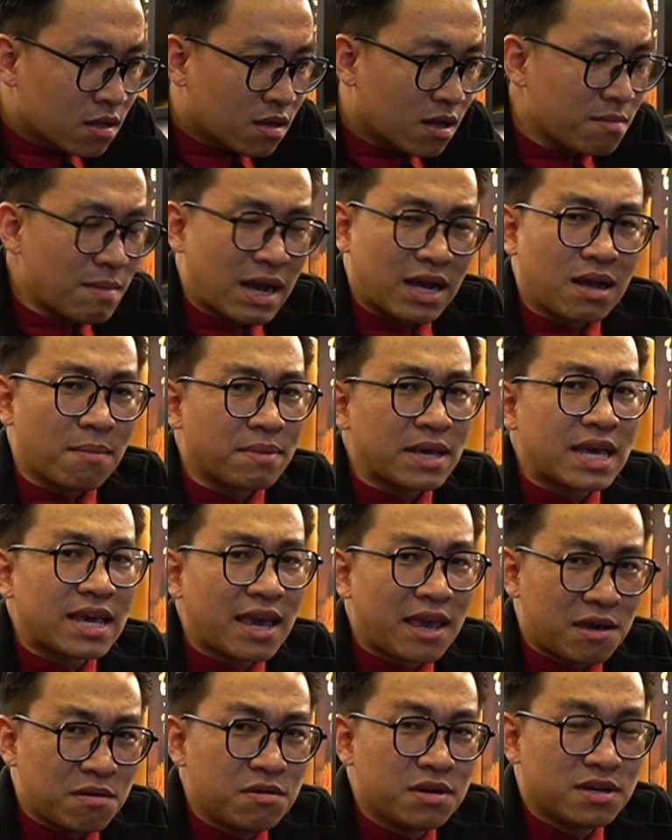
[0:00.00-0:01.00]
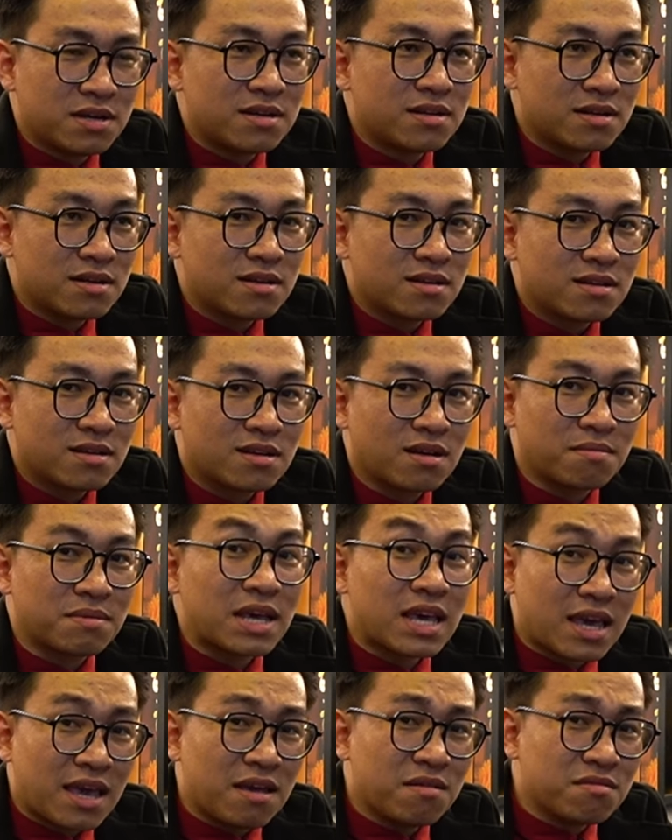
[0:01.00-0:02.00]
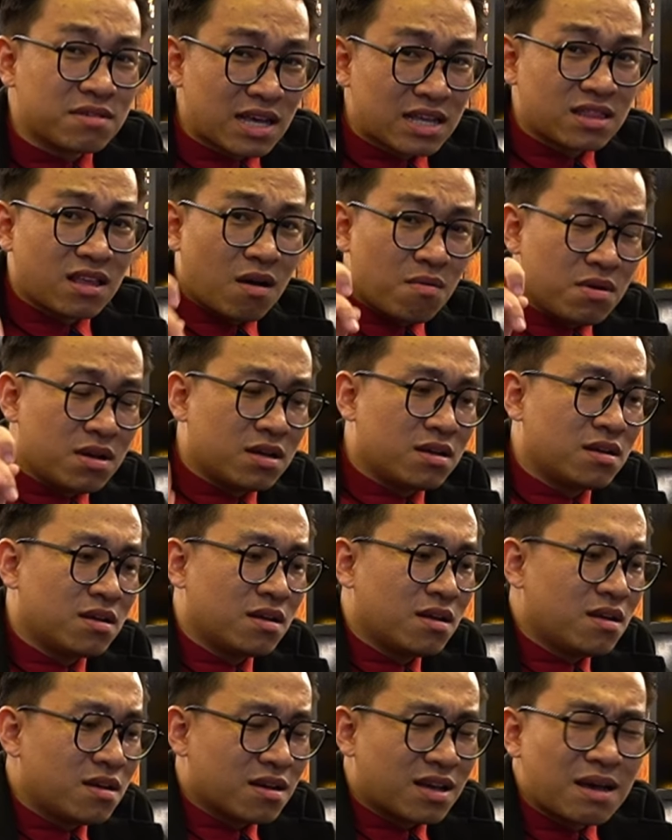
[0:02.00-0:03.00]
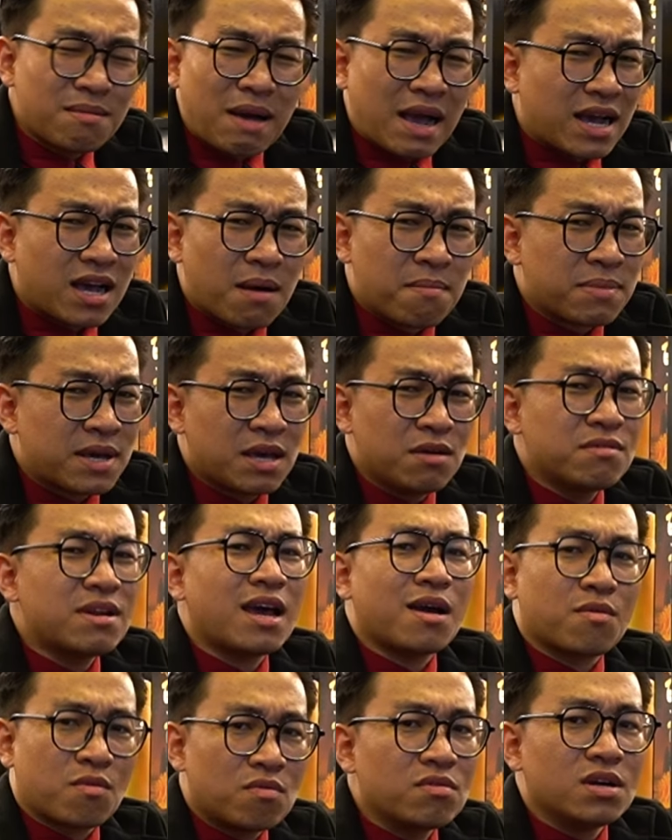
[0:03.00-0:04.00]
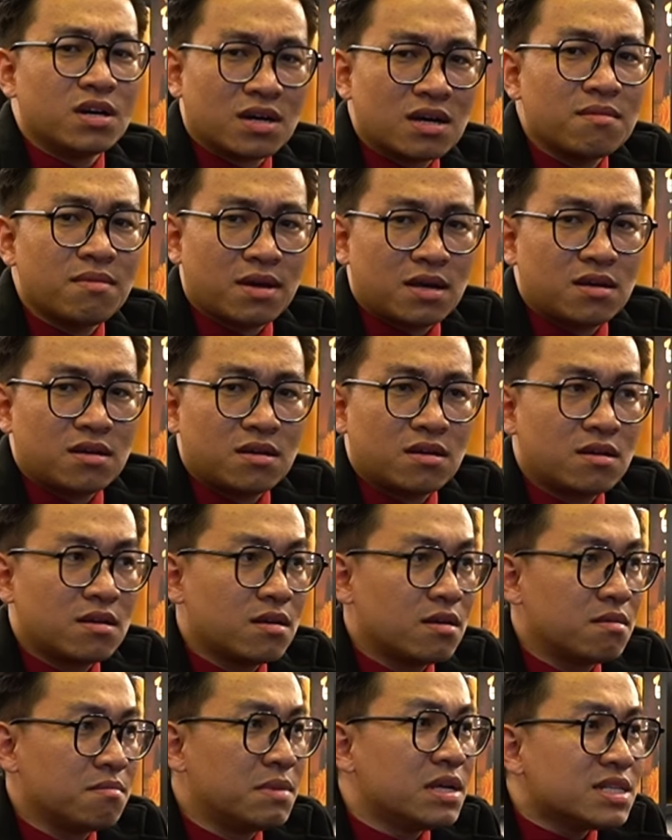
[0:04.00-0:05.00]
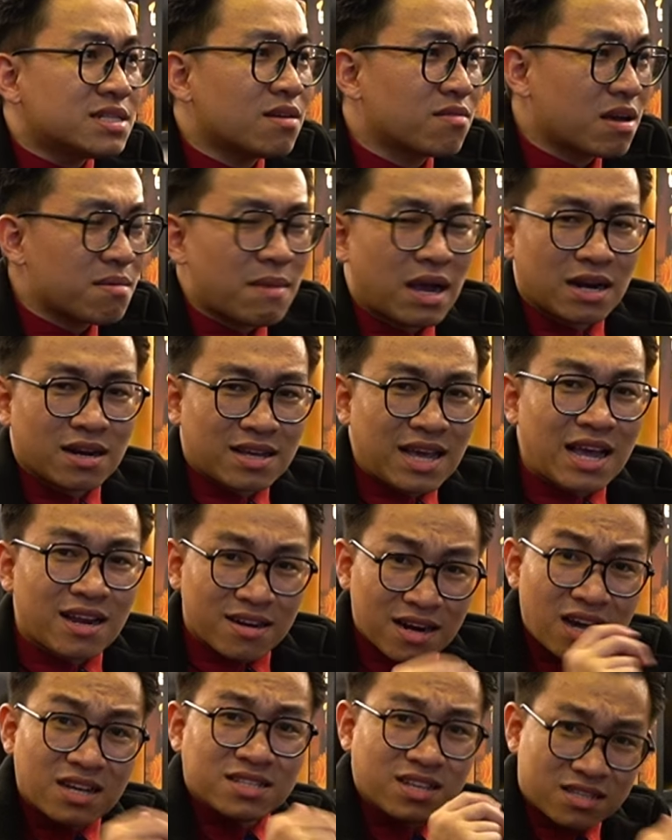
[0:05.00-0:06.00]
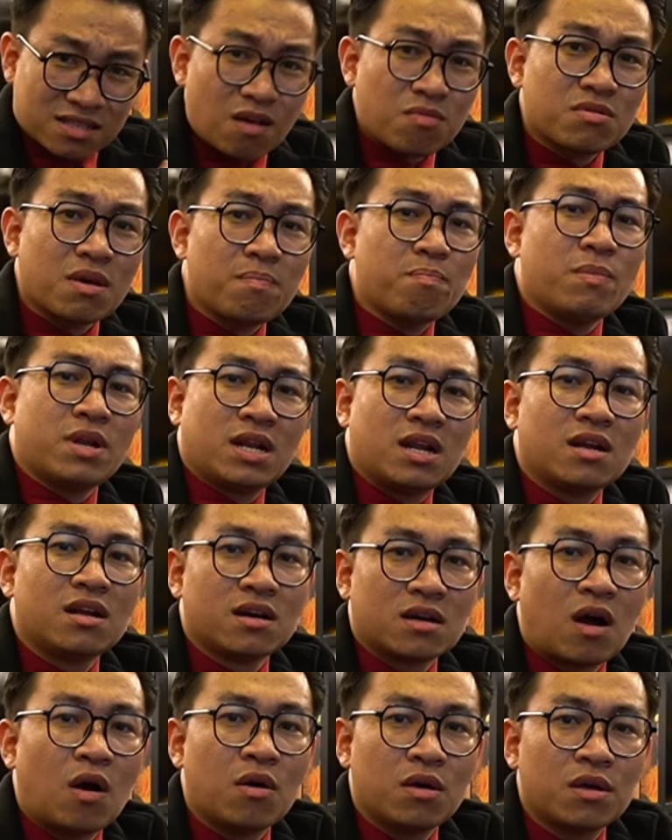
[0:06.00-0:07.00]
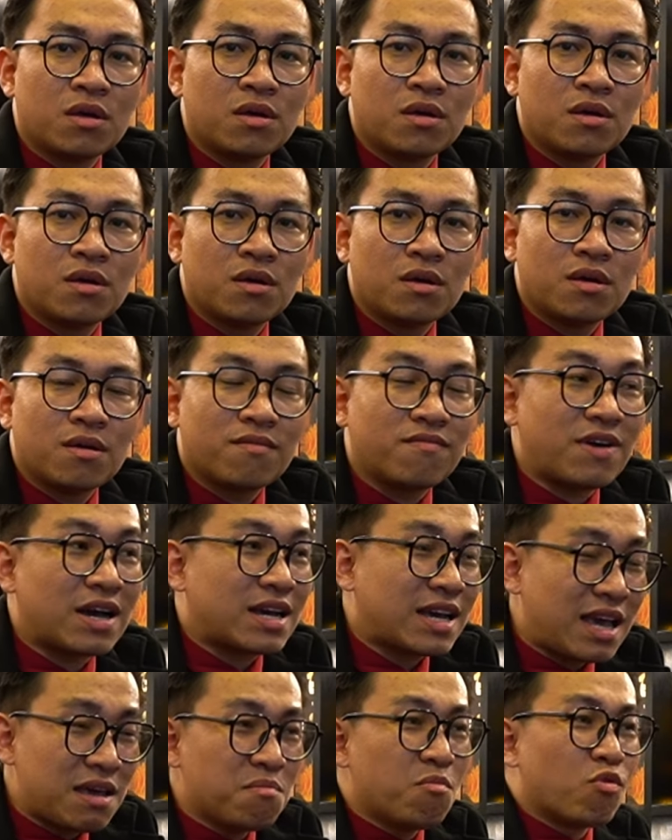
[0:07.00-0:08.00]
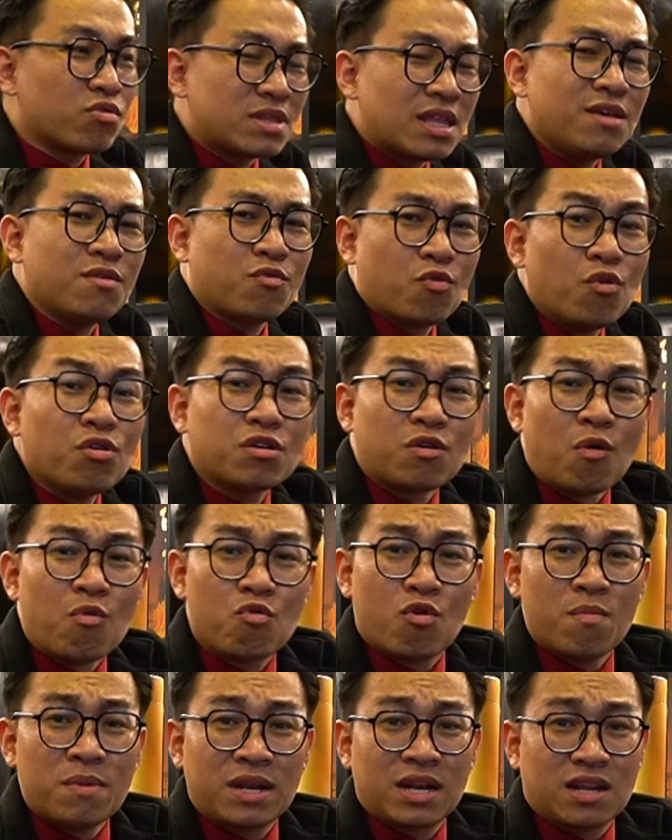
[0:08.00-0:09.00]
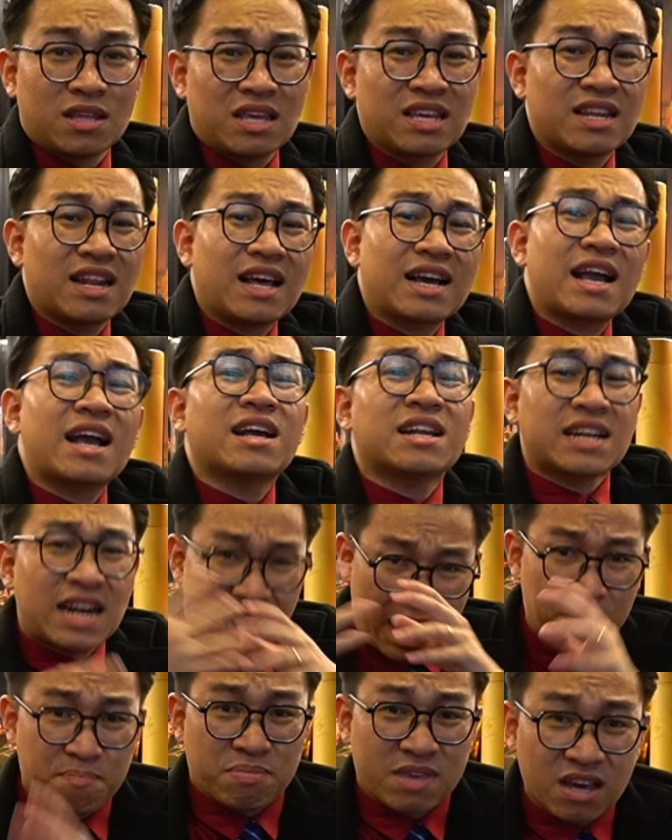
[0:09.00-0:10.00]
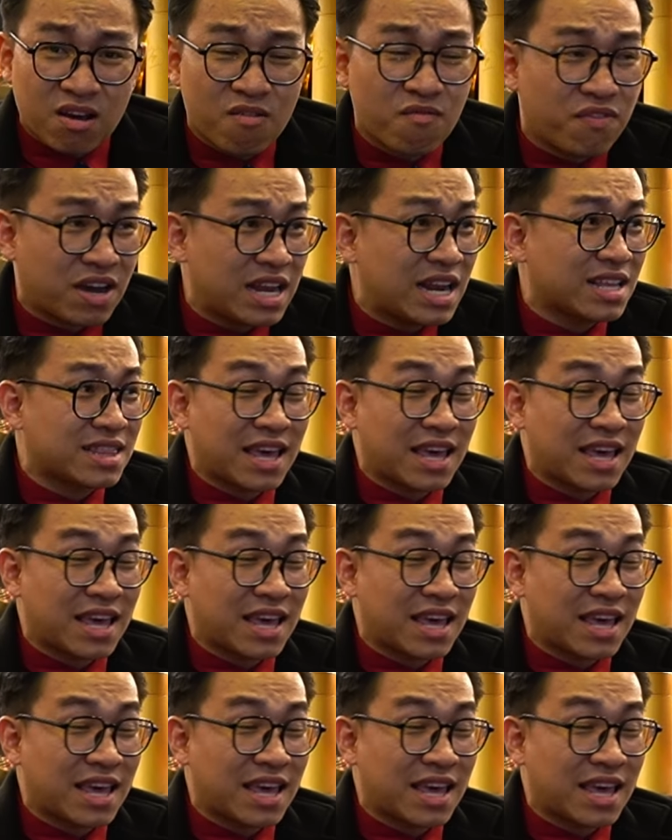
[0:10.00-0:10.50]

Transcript: Các bạn cầm cái kéo á, cầm cái kéo cắt tóc á, các bạn cầm kiểu nào cũng được các bạn, miễn sao các bạn cắt đứt sợi tóc giúp mình là được rồi. Và cái mục tiêu cuối cùng của mình là gì? Là cắt đẹp, chứ không phải là